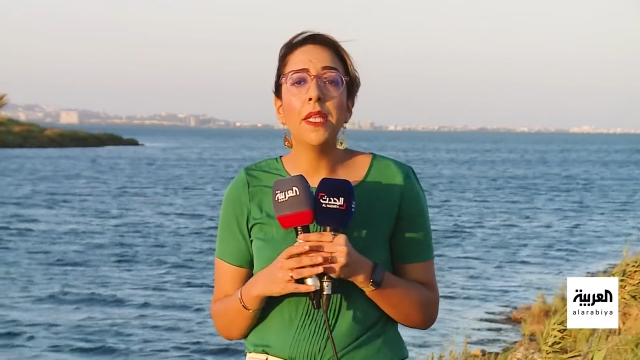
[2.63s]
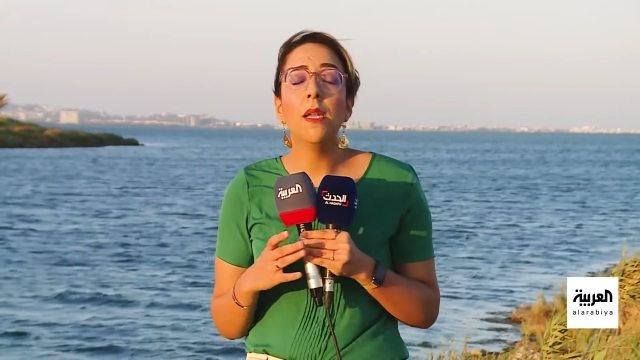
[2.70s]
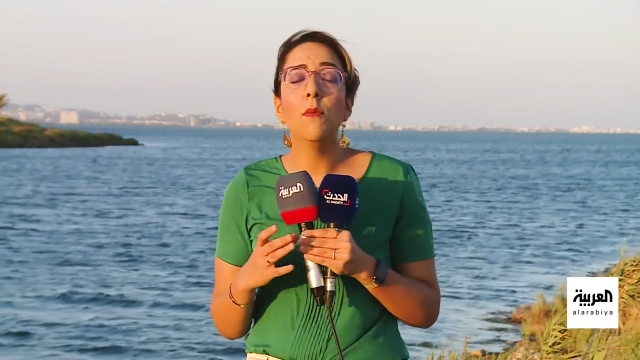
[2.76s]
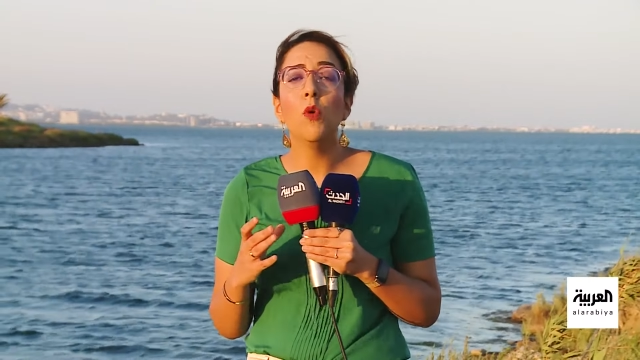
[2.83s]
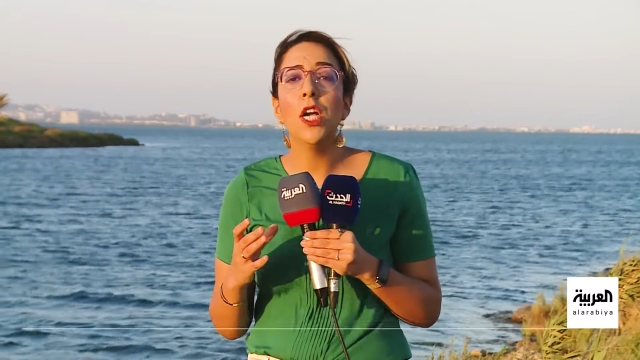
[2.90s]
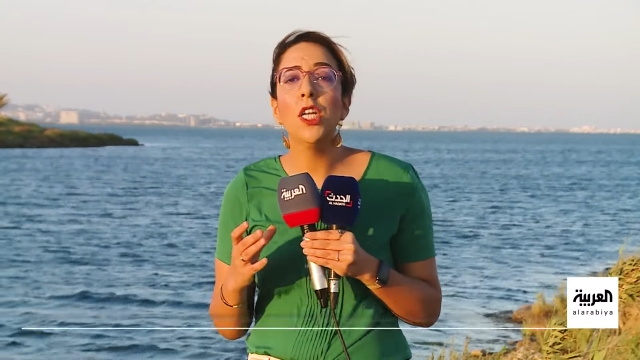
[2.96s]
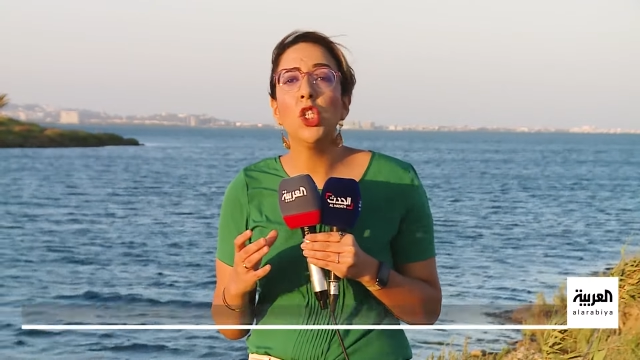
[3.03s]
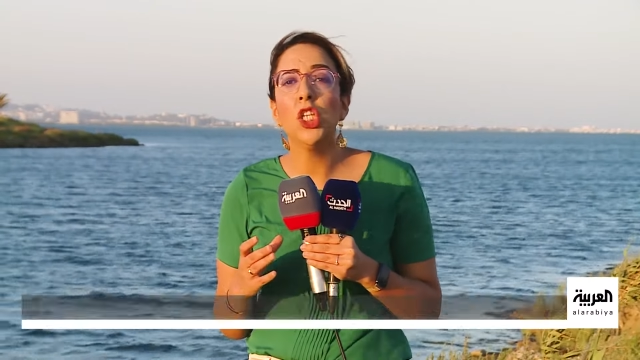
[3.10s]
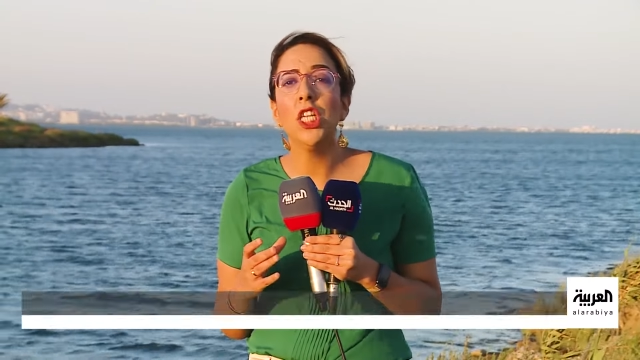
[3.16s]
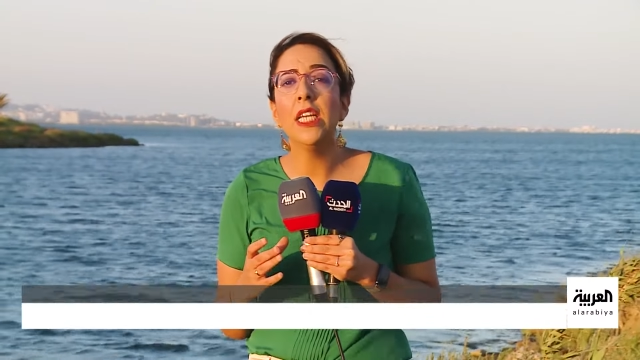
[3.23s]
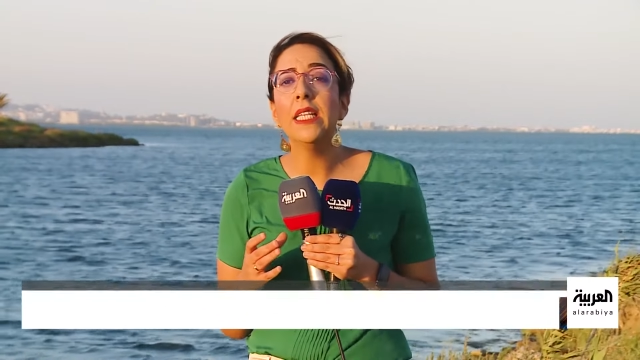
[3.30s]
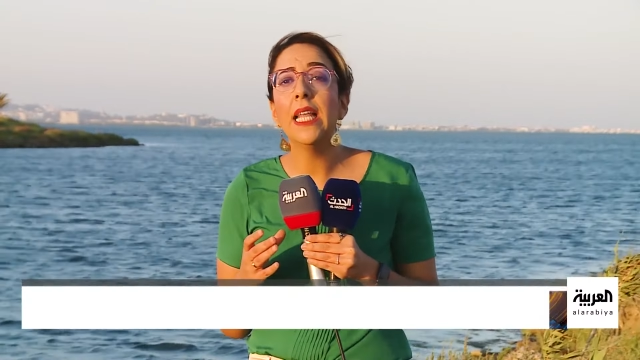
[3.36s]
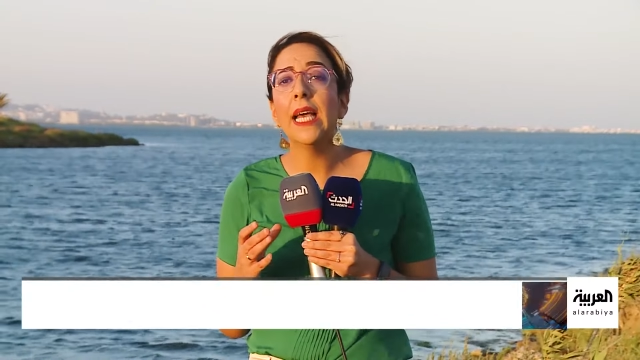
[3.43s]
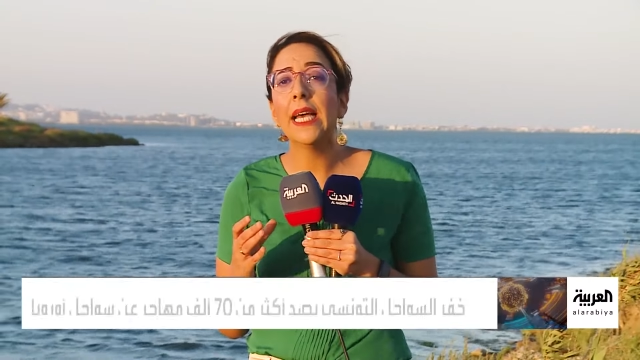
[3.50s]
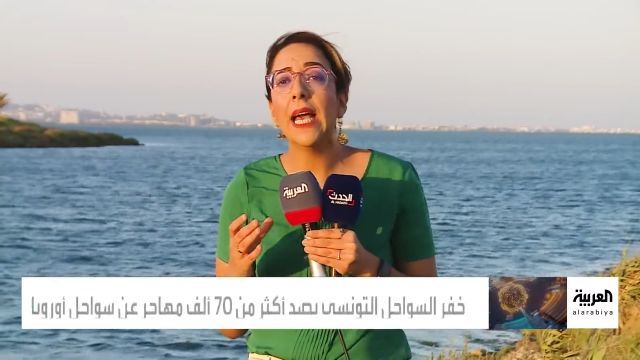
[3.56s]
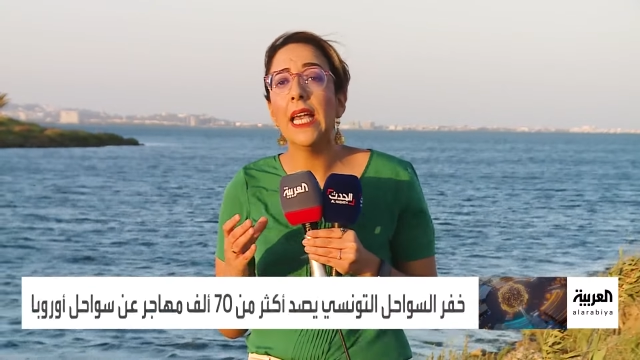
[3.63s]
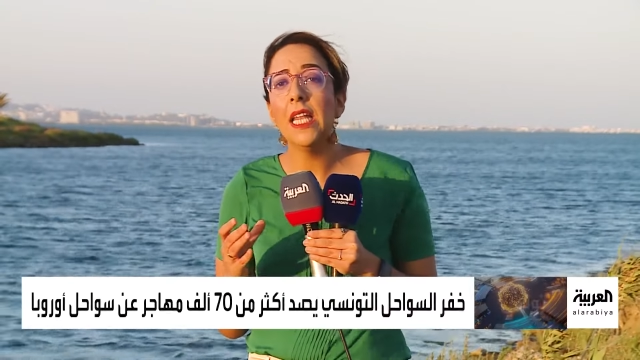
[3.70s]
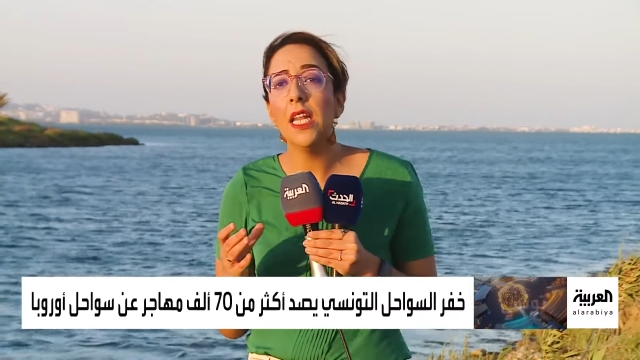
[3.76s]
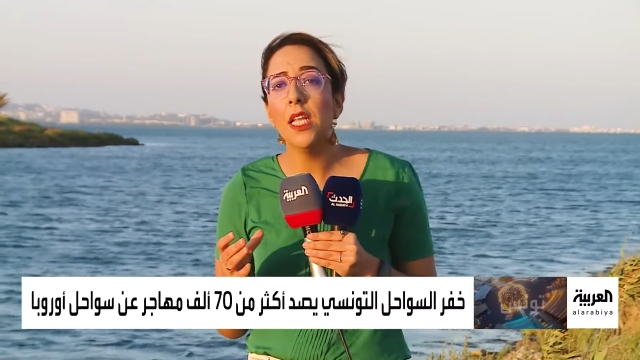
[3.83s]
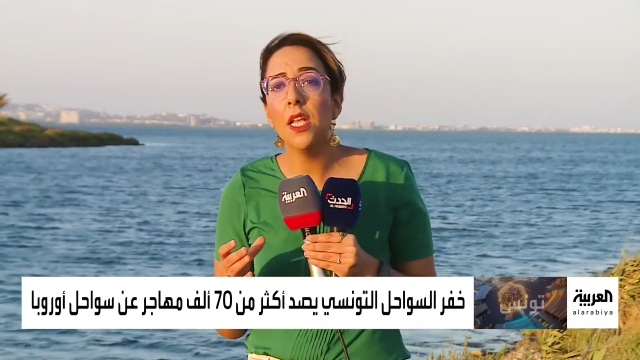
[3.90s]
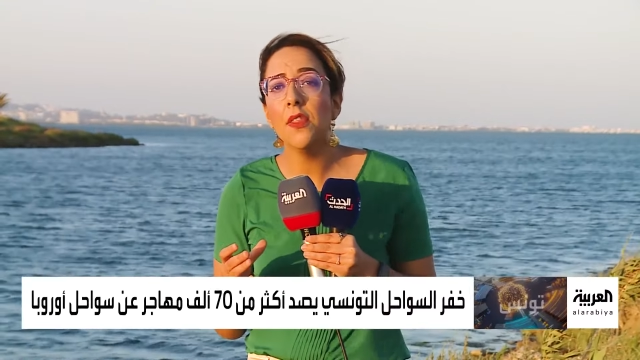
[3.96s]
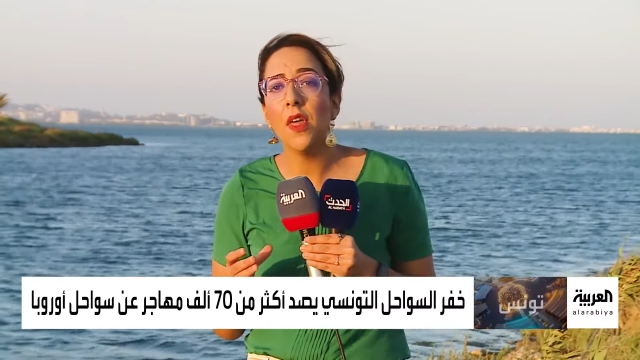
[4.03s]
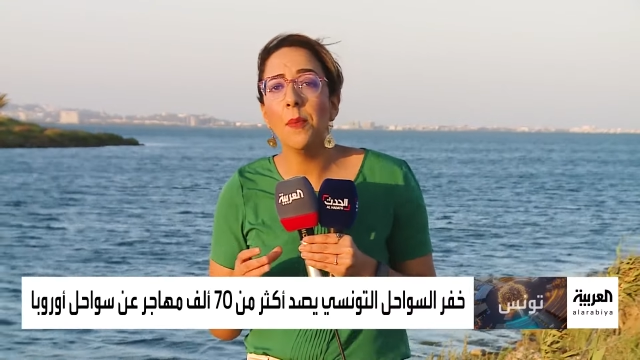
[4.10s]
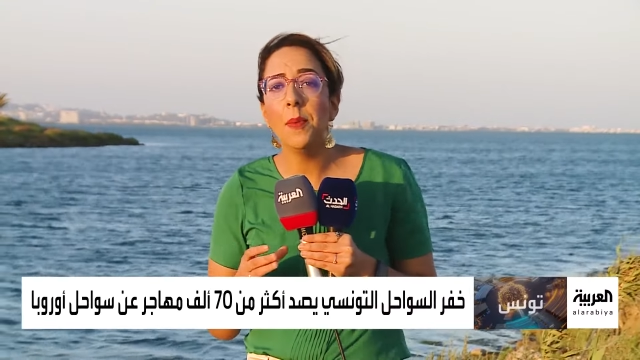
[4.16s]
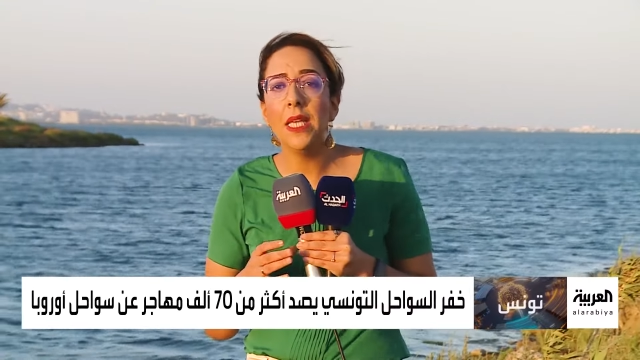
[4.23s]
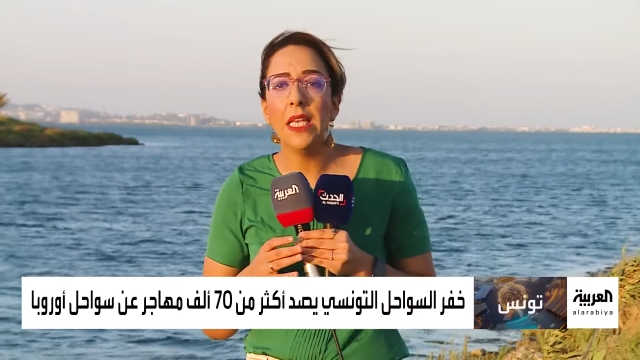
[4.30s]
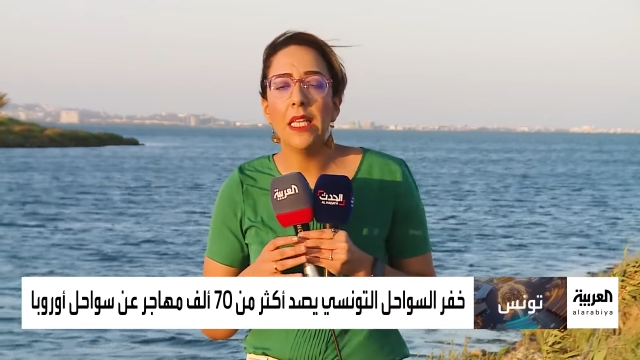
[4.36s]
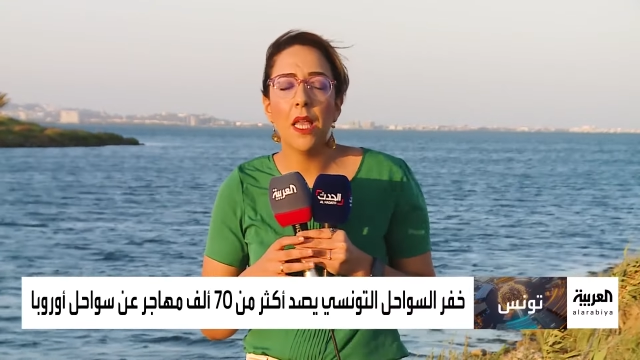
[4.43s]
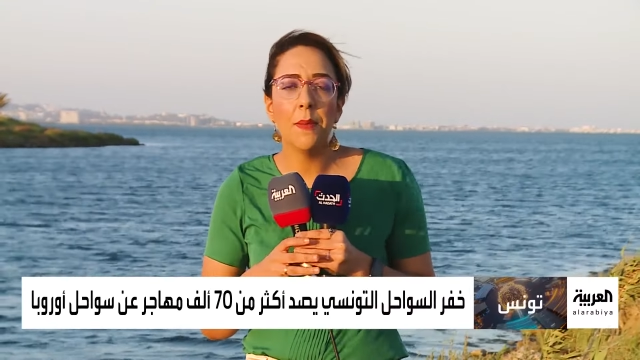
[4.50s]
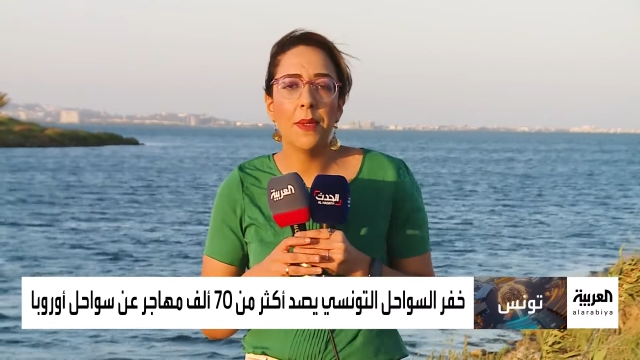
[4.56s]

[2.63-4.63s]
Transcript: المهاجرين غير النظاميين